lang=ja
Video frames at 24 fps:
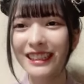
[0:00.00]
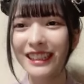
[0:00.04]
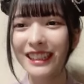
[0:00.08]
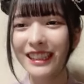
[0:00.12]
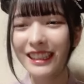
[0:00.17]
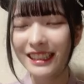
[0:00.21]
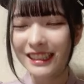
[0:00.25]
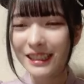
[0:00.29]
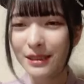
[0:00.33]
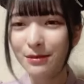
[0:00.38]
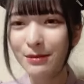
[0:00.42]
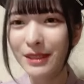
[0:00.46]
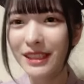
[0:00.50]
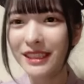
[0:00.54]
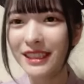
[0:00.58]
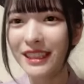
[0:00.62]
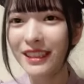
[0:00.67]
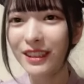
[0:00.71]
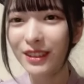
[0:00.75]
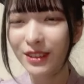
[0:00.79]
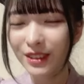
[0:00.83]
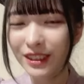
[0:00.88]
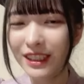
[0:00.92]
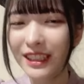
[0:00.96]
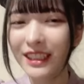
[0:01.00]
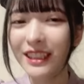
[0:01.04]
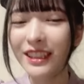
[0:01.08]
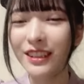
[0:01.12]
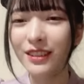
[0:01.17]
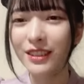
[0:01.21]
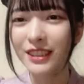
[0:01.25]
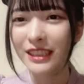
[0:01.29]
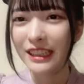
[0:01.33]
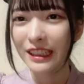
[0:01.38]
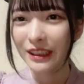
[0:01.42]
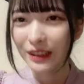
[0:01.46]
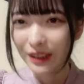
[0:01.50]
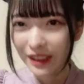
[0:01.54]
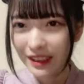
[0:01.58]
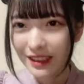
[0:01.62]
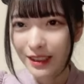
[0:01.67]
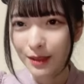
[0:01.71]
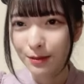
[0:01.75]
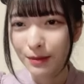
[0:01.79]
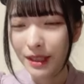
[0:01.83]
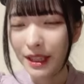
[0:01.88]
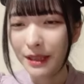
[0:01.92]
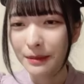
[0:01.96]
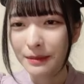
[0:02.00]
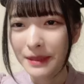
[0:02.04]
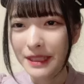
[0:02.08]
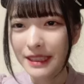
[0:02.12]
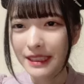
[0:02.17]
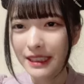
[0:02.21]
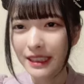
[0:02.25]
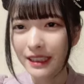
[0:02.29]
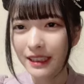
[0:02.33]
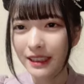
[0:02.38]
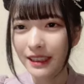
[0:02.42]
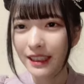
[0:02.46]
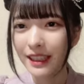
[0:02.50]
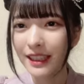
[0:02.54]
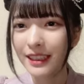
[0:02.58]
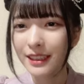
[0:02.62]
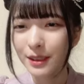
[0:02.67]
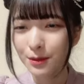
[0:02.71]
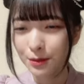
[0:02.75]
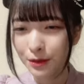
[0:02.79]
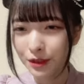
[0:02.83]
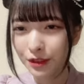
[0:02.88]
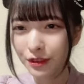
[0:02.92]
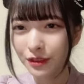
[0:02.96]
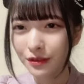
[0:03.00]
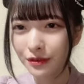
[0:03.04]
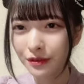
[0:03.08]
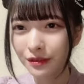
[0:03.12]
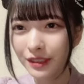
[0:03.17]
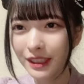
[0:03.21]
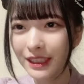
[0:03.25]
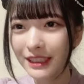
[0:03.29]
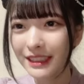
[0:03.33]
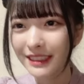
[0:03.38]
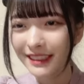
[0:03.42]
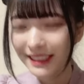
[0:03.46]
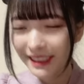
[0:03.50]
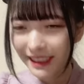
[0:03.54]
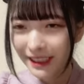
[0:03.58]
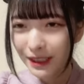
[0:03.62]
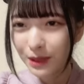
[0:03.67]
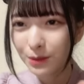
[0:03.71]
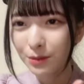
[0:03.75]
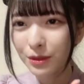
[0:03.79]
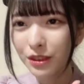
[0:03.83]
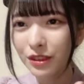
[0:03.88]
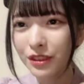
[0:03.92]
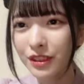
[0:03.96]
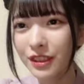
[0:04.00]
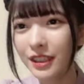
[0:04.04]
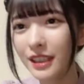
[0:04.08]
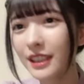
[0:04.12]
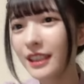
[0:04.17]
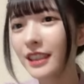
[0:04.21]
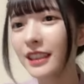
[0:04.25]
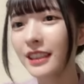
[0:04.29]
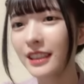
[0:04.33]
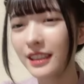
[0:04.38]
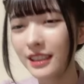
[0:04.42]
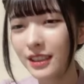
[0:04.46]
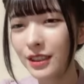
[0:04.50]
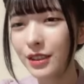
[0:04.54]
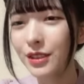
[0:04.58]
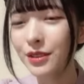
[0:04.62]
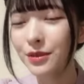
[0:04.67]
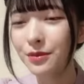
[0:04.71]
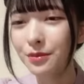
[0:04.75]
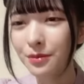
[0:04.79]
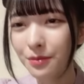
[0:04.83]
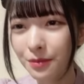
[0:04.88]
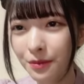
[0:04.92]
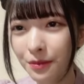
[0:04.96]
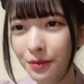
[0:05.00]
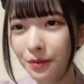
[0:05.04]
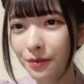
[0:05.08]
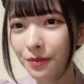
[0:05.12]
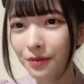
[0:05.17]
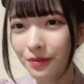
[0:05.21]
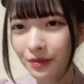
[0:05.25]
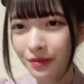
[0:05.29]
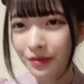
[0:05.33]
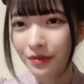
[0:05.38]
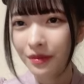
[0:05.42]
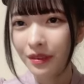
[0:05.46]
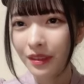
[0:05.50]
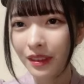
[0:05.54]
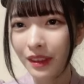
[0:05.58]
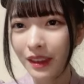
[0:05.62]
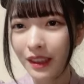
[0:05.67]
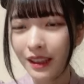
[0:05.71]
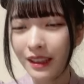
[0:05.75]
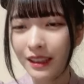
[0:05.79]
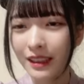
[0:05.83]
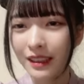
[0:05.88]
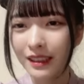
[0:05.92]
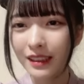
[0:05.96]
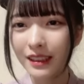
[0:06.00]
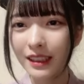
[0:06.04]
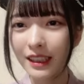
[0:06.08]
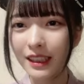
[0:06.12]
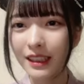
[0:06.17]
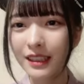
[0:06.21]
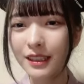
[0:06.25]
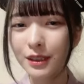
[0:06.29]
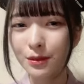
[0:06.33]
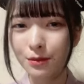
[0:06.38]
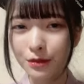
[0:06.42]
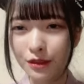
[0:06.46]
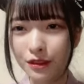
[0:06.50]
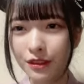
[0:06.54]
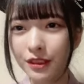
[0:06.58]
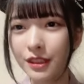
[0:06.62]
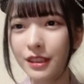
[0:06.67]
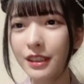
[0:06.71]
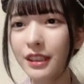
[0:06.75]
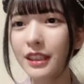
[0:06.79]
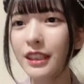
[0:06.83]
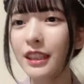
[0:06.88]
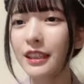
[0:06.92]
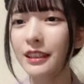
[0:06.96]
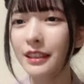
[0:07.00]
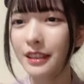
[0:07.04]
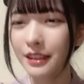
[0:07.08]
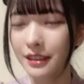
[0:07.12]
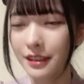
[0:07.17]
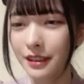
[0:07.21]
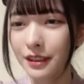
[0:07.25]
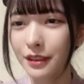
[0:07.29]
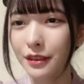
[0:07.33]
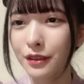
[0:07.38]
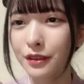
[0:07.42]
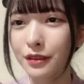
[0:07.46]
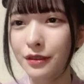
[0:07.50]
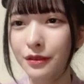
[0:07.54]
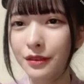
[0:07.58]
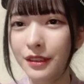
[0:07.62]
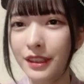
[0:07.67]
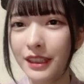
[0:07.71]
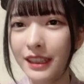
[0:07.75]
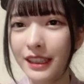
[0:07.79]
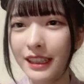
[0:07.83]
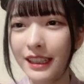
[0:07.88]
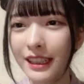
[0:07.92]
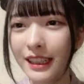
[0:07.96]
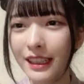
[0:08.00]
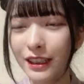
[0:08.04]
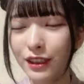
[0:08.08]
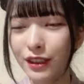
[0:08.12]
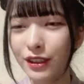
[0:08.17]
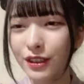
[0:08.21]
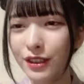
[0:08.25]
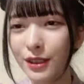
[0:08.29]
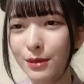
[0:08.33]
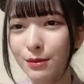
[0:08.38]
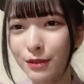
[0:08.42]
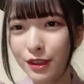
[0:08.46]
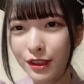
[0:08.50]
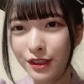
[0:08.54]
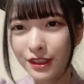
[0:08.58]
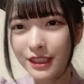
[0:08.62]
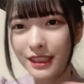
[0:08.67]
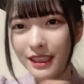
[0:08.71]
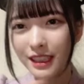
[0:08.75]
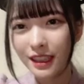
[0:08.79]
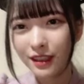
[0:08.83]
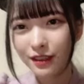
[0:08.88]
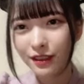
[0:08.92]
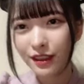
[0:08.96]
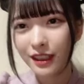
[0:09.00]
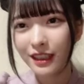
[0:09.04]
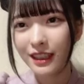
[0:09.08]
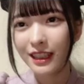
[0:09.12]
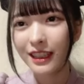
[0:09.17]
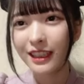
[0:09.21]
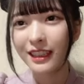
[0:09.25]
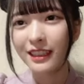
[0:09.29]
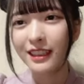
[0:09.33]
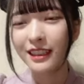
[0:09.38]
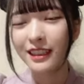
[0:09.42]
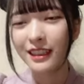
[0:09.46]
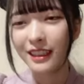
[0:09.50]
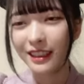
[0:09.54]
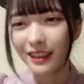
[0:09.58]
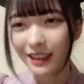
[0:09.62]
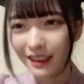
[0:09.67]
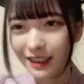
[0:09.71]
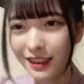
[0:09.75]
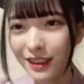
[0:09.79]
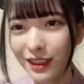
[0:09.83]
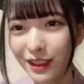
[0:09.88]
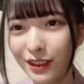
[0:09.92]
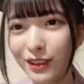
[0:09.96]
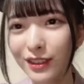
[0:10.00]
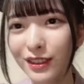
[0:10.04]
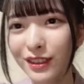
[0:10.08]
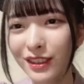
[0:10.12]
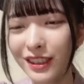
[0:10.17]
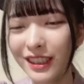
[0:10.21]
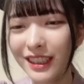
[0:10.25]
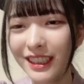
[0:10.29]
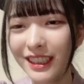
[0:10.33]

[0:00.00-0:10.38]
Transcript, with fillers: 中島さんと平野さんのやつ見てました刑事もの私刑事もの好きなんですよ刑事もの好きなんですけどあのそれもそちらの方々なんですけど